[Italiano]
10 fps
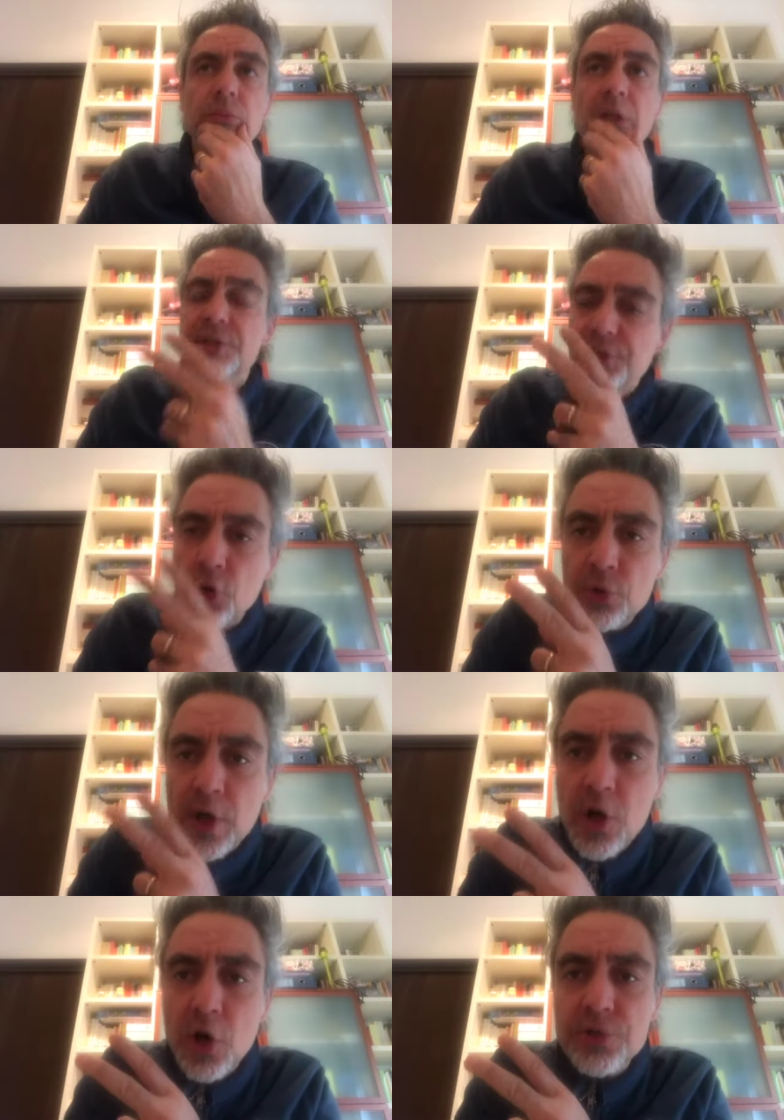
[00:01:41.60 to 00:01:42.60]
La seconda
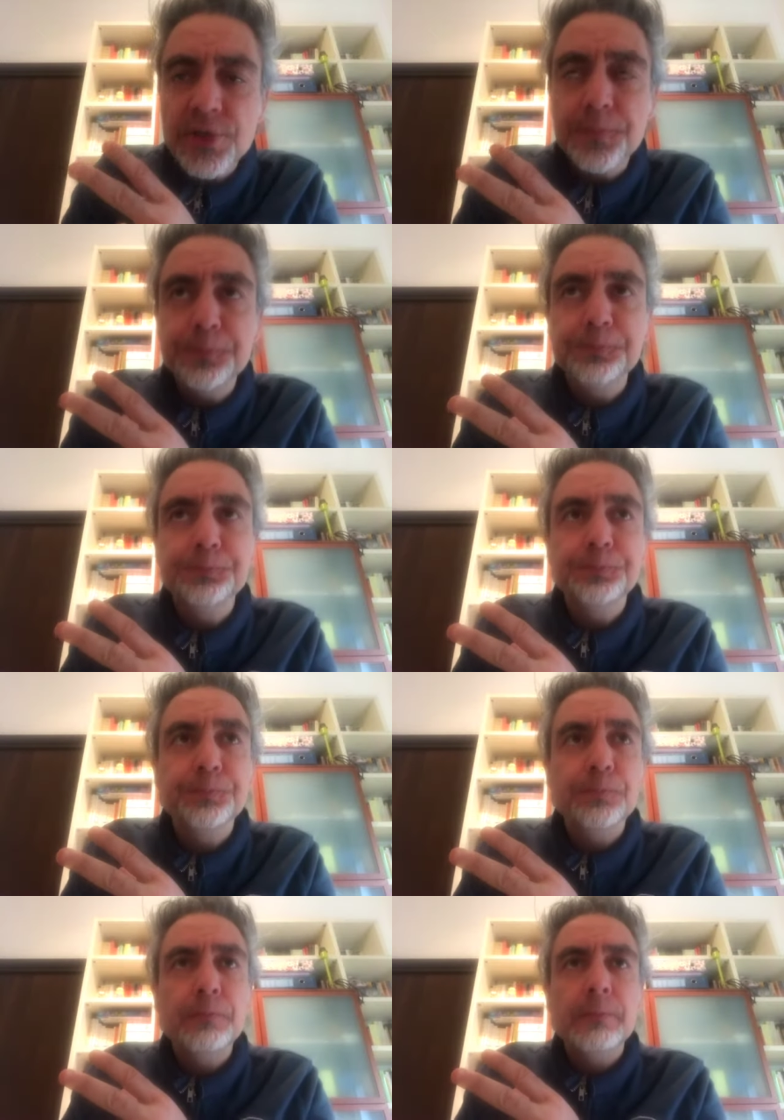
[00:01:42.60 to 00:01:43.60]
cosa
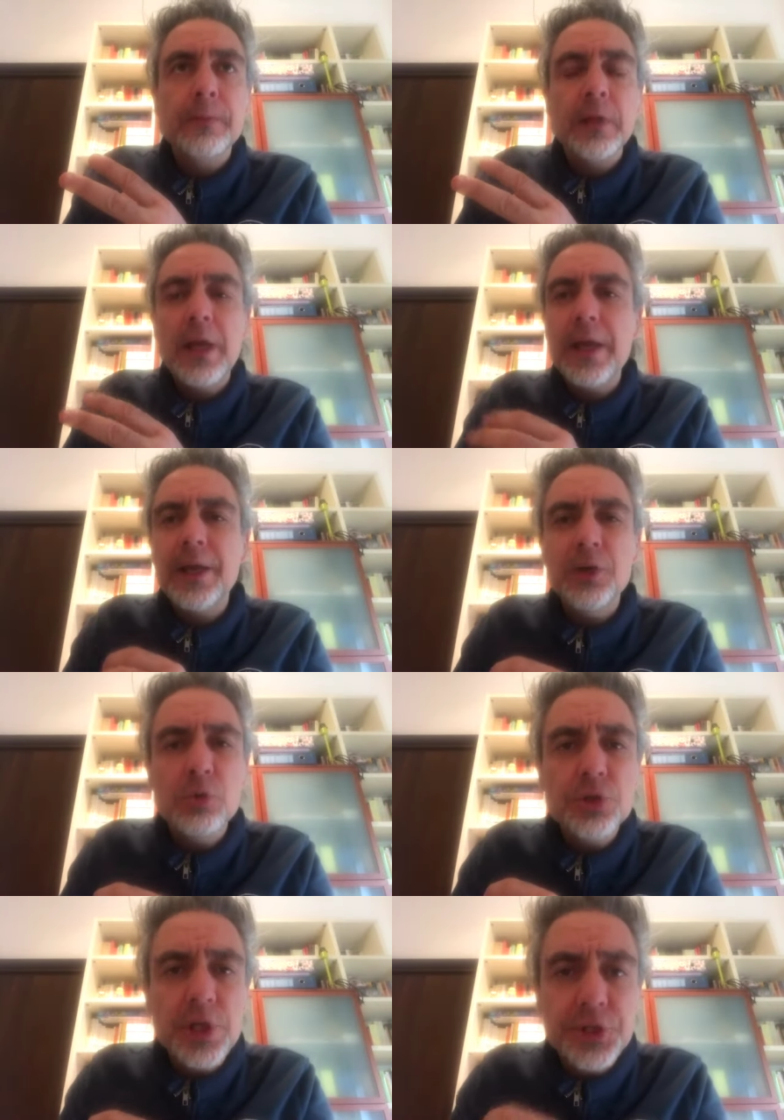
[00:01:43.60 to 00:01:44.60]
è che non
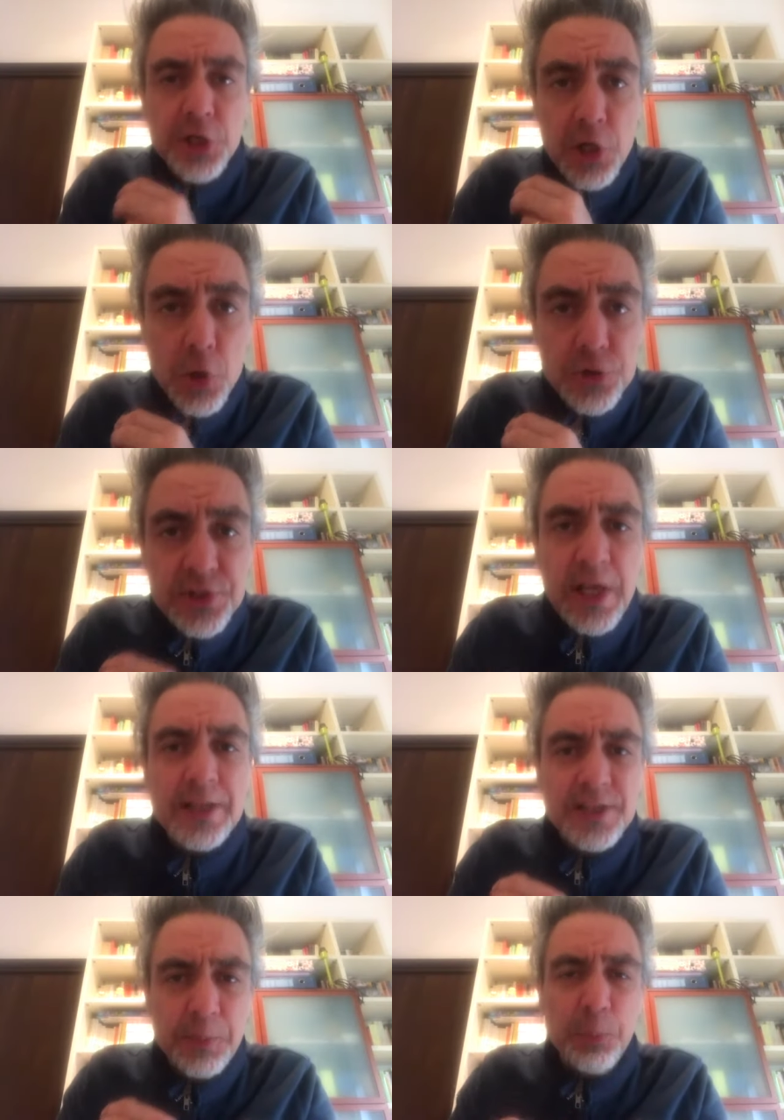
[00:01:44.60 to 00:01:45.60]
c'è
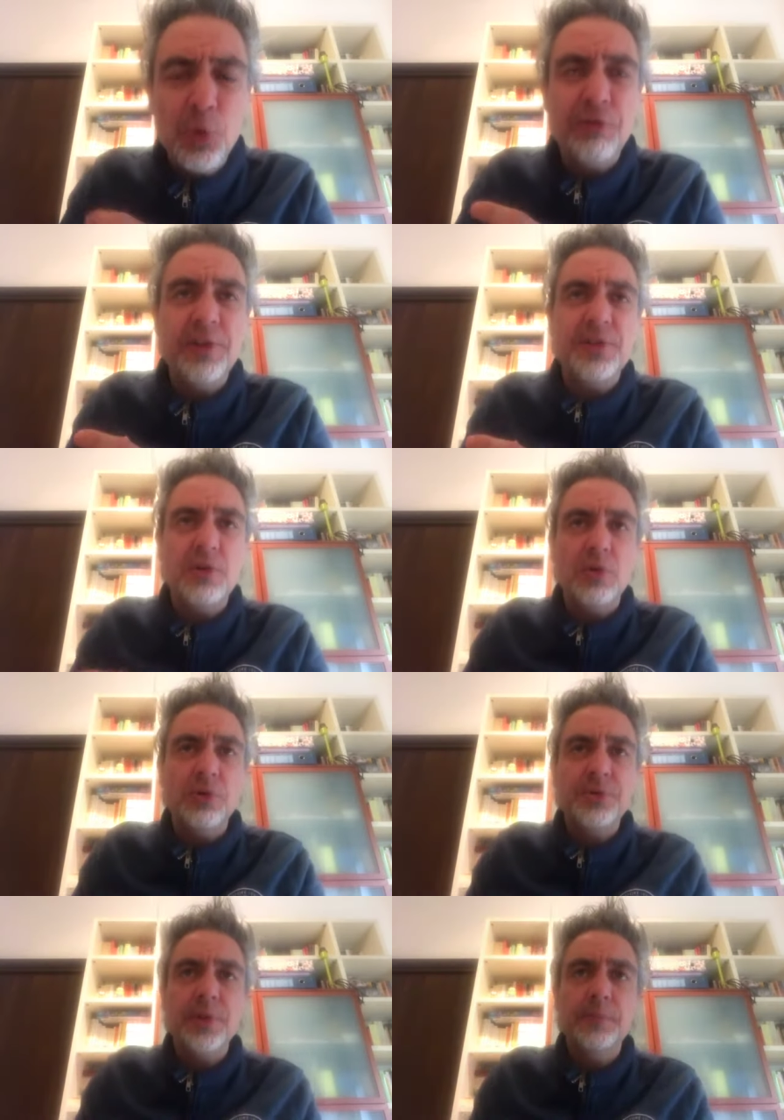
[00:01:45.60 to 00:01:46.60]
circostanza, pur
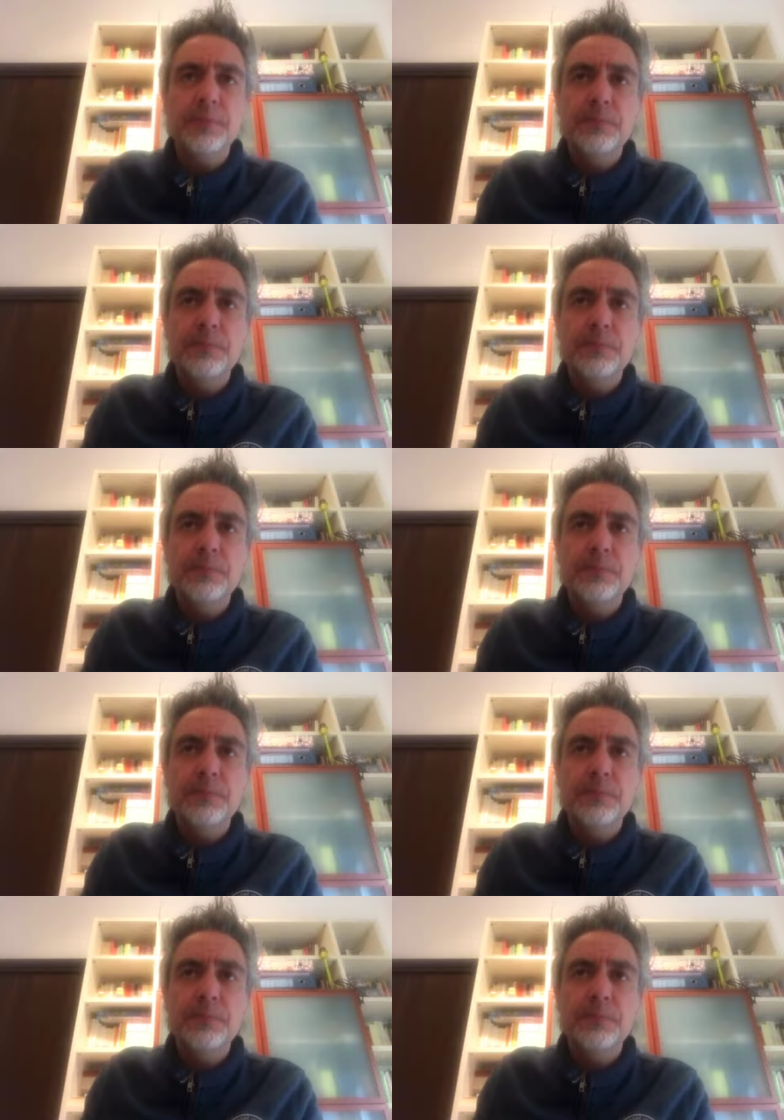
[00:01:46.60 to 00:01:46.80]
faticosa,